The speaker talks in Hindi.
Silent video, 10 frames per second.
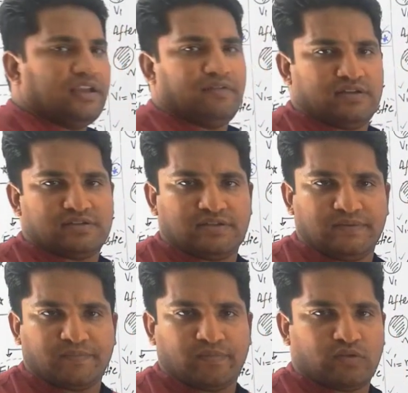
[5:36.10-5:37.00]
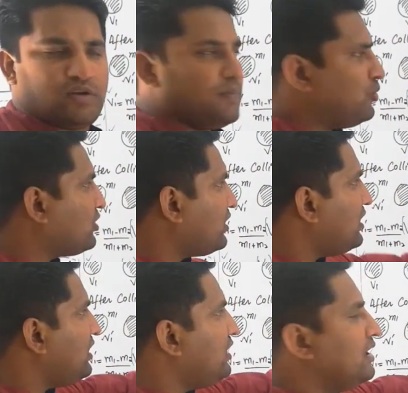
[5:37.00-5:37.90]
की वजह से तो ये बुक की
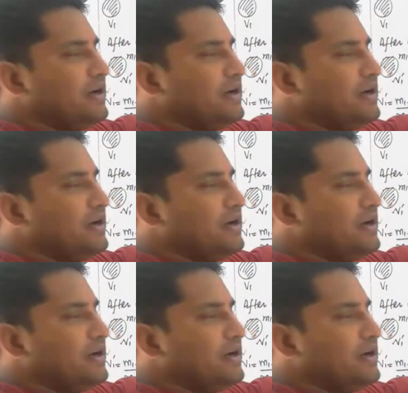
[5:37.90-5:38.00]
ही